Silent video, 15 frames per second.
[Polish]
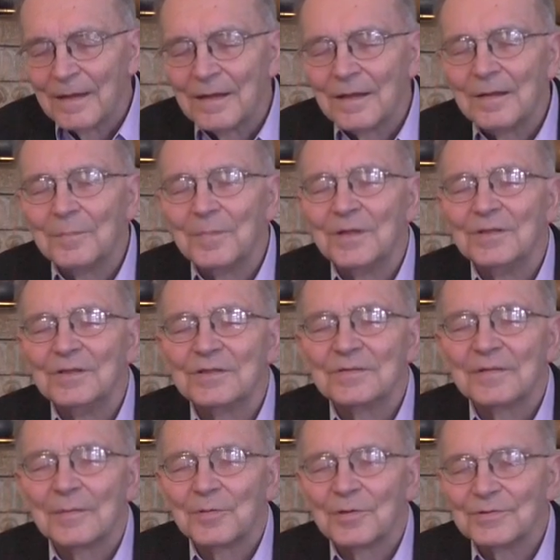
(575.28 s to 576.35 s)

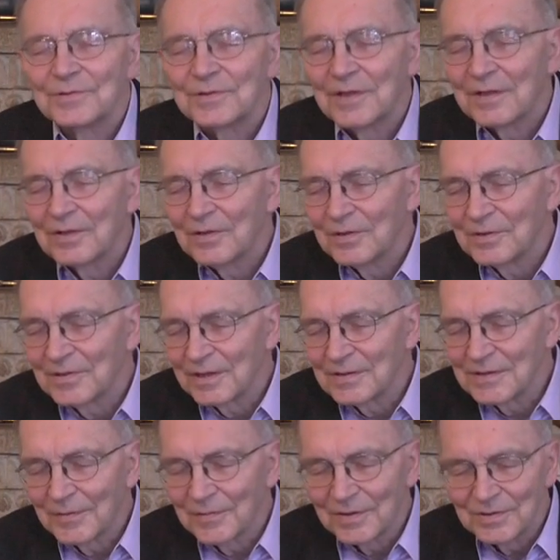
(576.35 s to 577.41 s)
mennictwa polskiego, ta
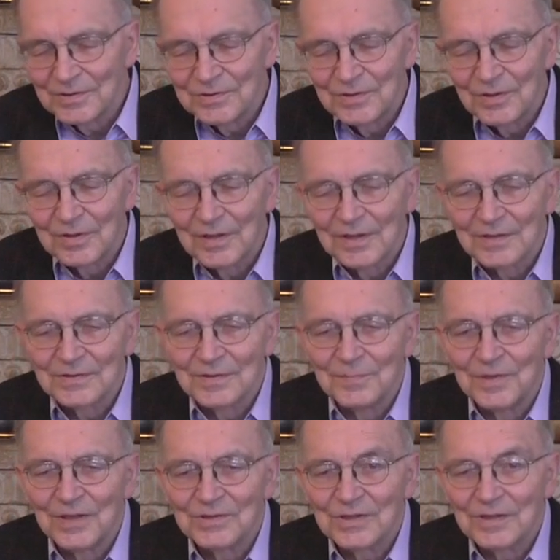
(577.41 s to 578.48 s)
cała historia z
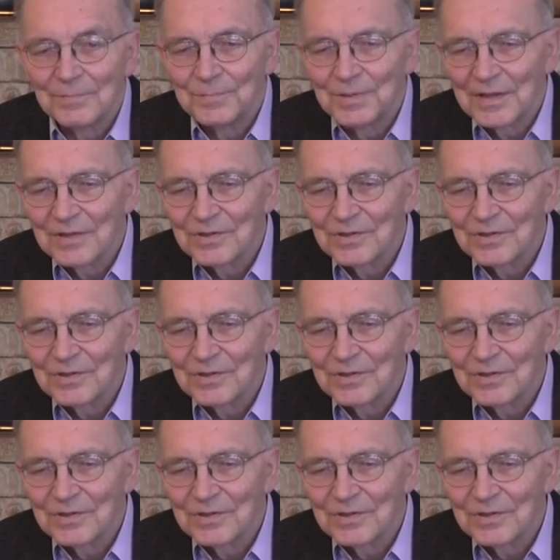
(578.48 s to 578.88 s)
Mieszkiem I,